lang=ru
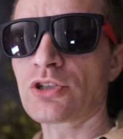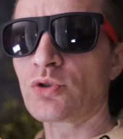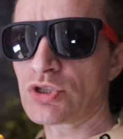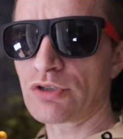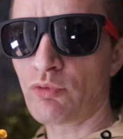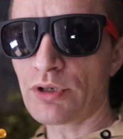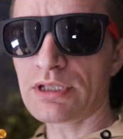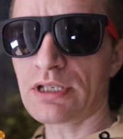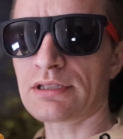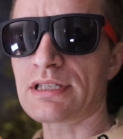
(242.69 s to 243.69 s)
Но
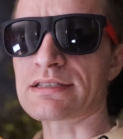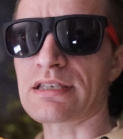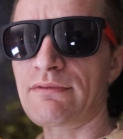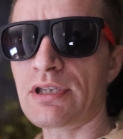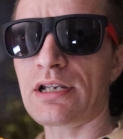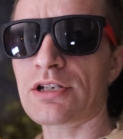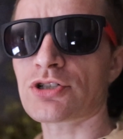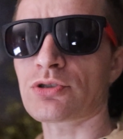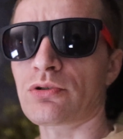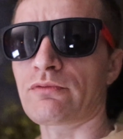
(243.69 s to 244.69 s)
сегодня нас заверили,
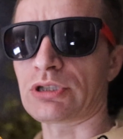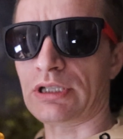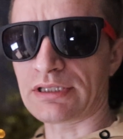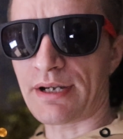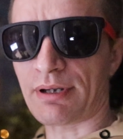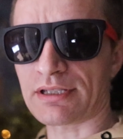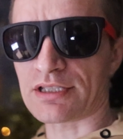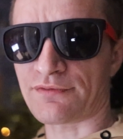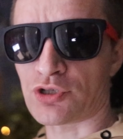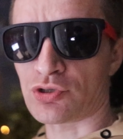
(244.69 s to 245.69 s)
что вот Андрей
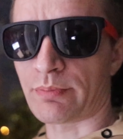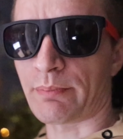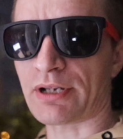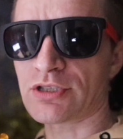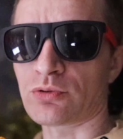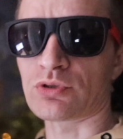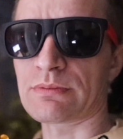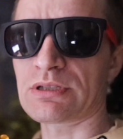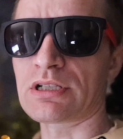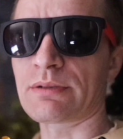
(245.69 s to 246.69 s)
Мордасов еще и попросил у
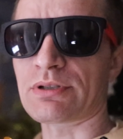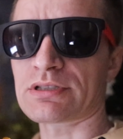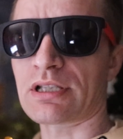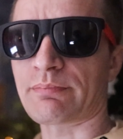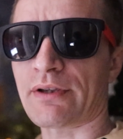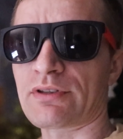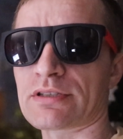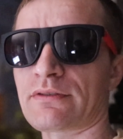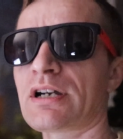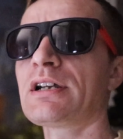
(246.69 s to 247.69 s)
заместителя председателя
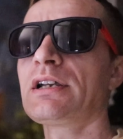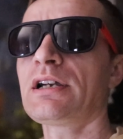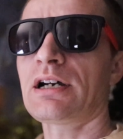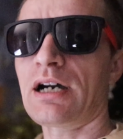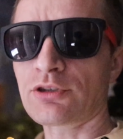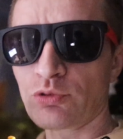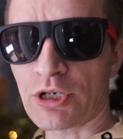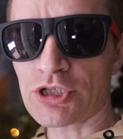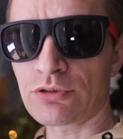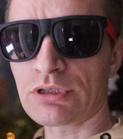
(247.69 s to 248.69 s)
правительства а, одну
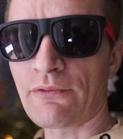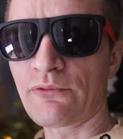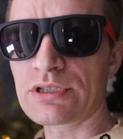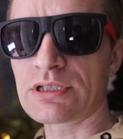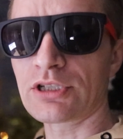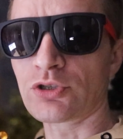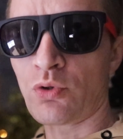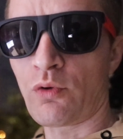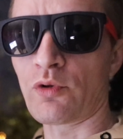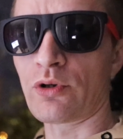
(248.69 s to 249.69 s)
машину нам выделить,
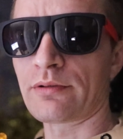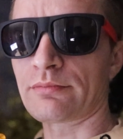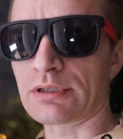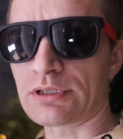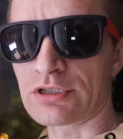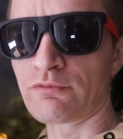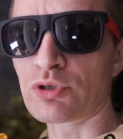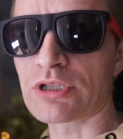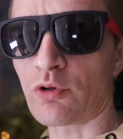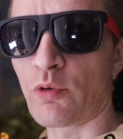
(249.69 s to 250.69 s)
новую, а, из
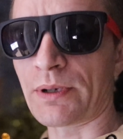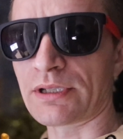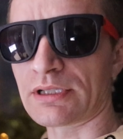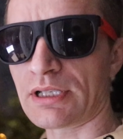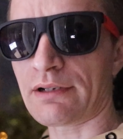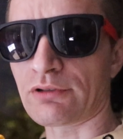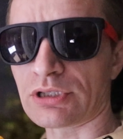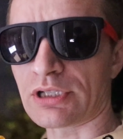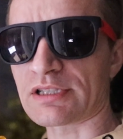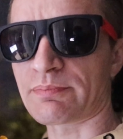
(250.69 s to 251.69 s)
двух закупленной, да,
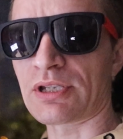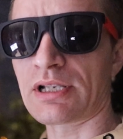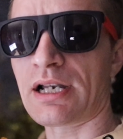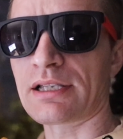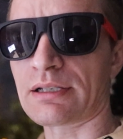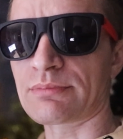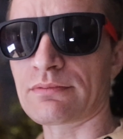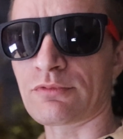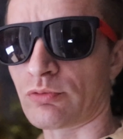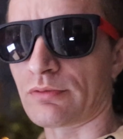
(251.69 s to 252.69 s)
вот их распределяли
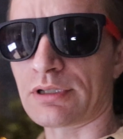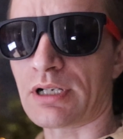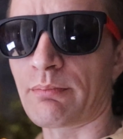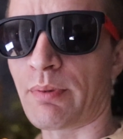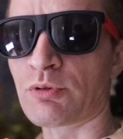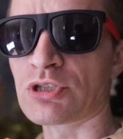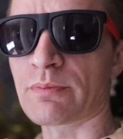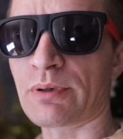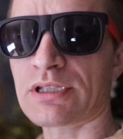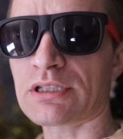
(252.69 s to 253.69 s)
там, ну, как по
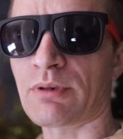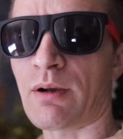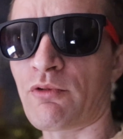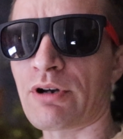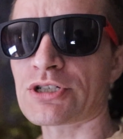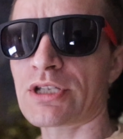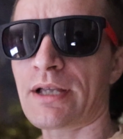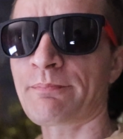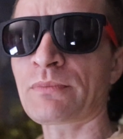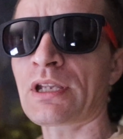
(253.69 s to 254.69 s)
муниципалитетам, кому
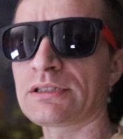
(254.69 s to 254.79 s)
важнее.